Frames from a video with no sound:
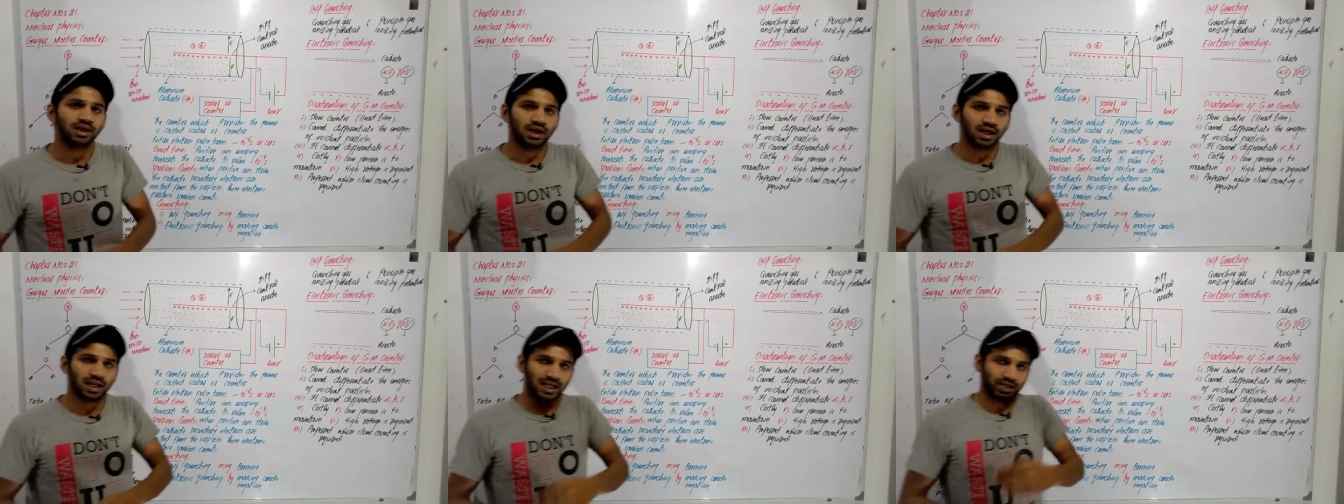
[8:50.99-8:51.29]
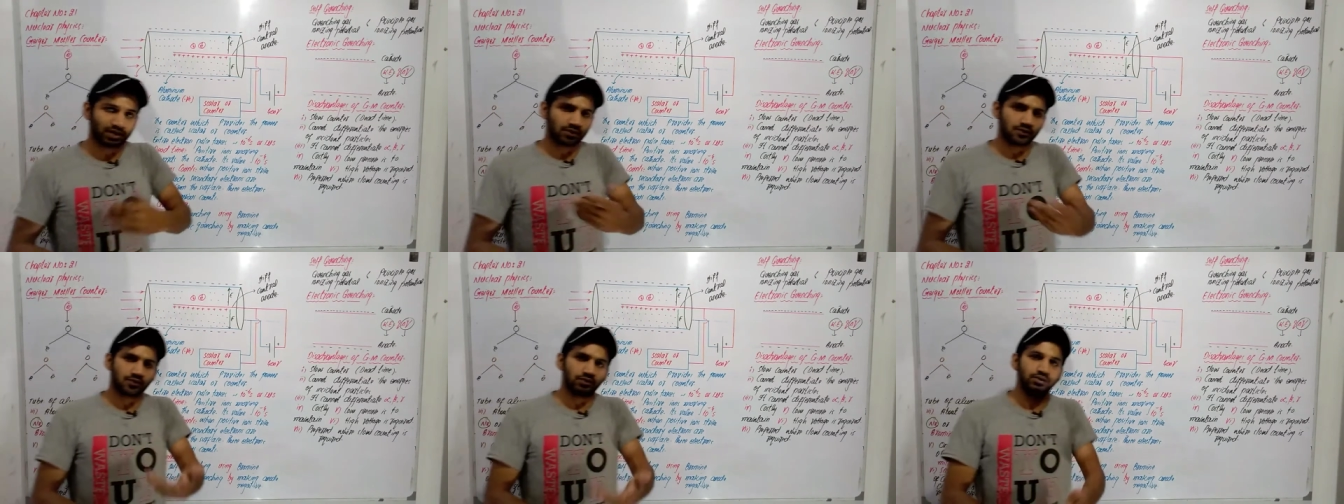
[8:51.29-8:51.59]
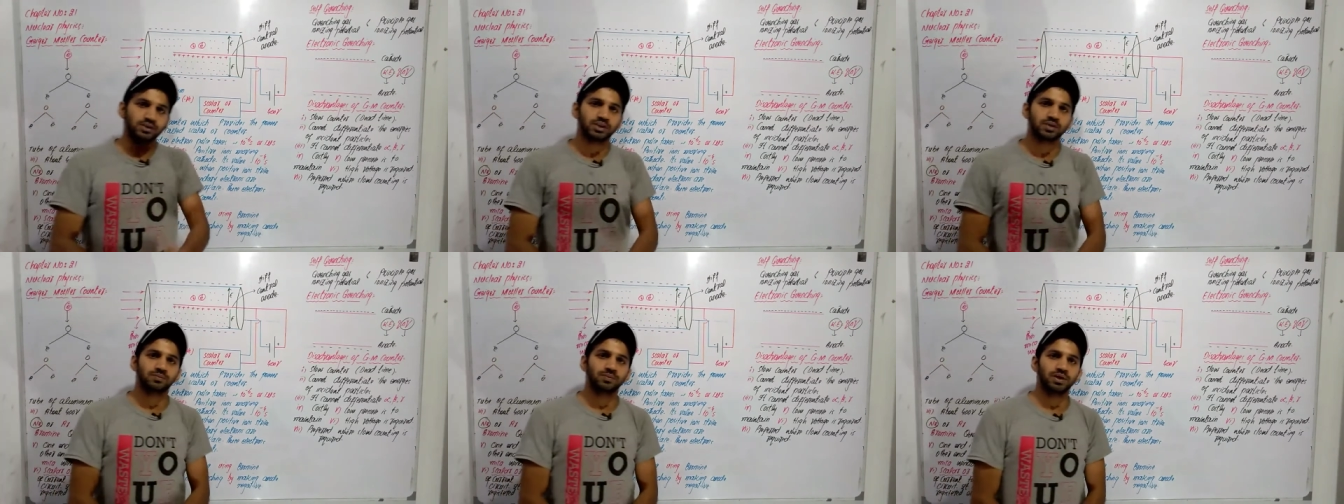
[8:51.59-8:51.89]

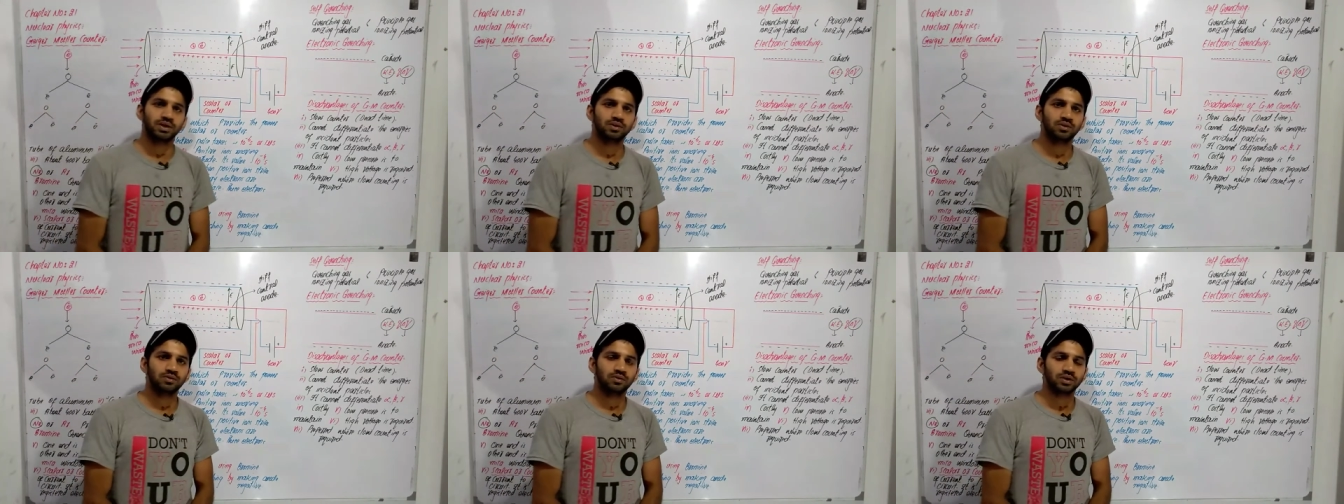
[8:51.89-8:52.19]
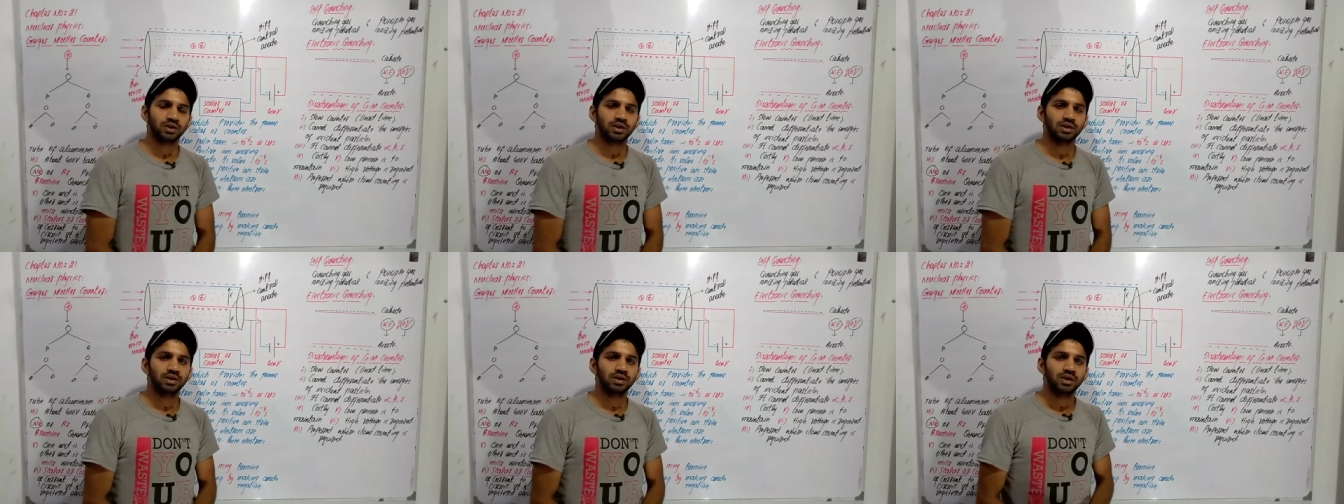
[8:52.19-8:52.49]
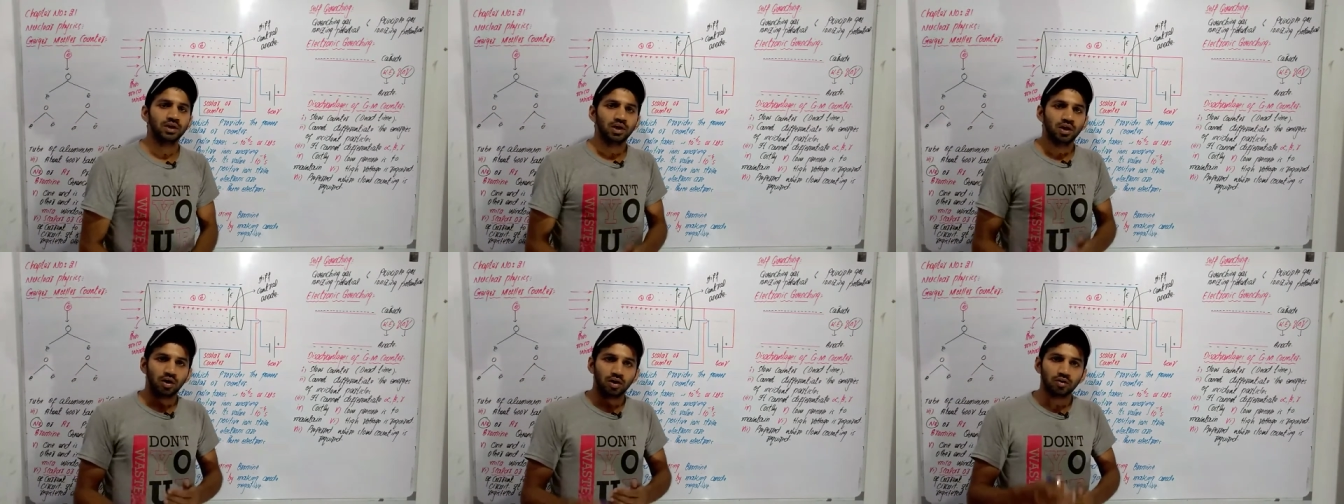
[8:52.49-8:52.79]
इलेक्ट्रॉन्स पैदा होंगे
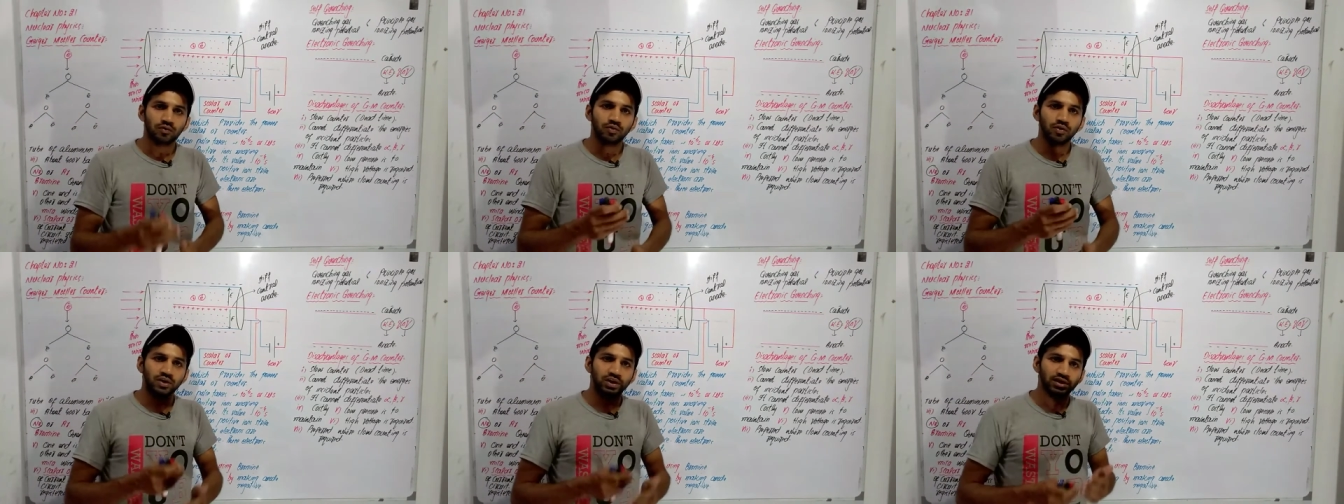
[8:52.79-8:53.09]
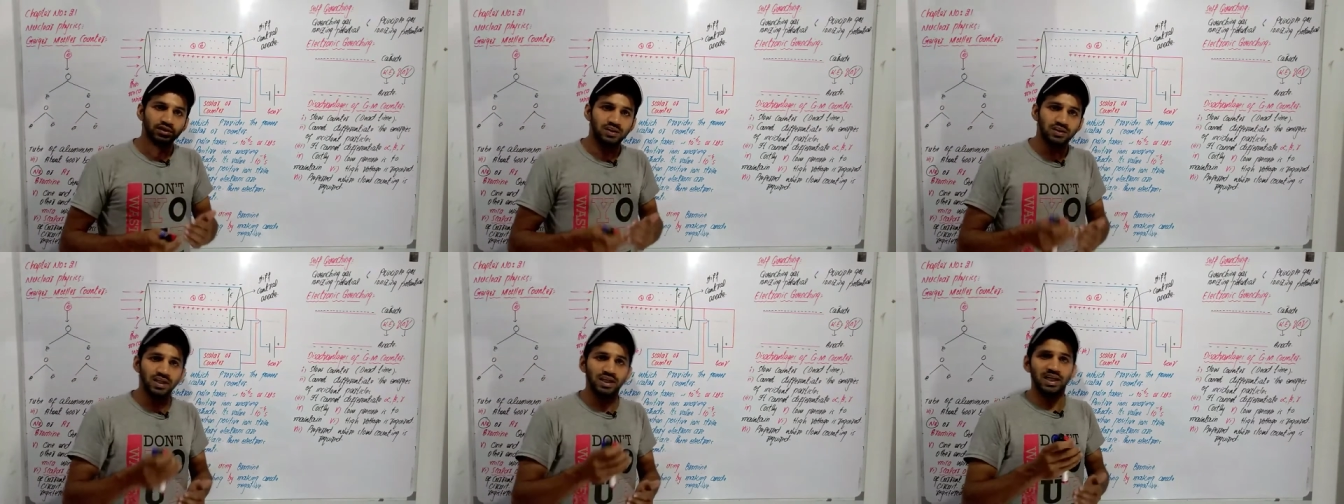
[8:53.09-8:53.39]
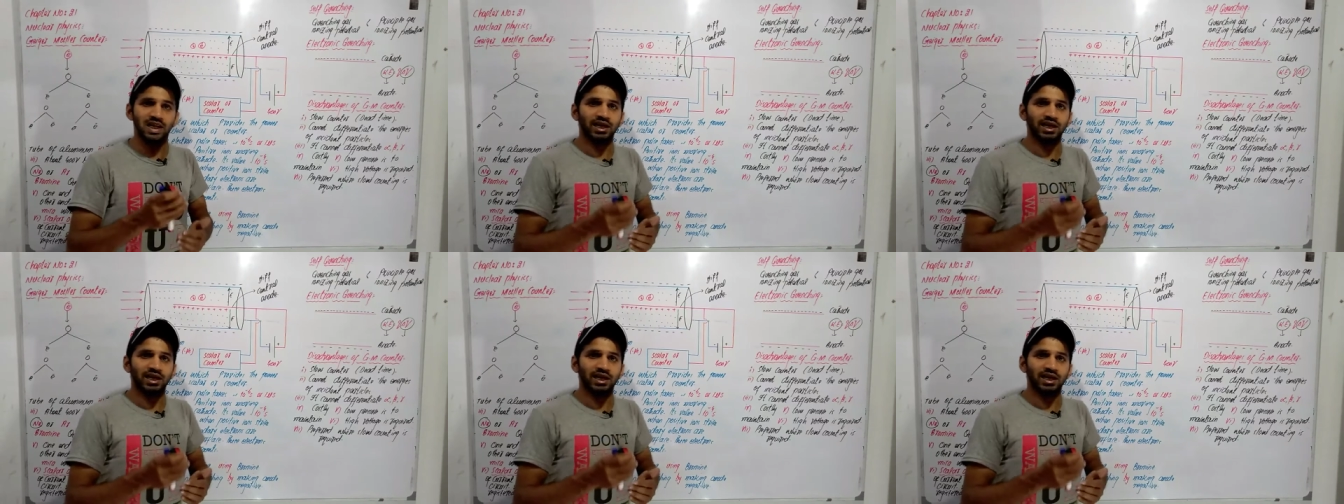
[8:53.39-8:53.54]
और वो कितने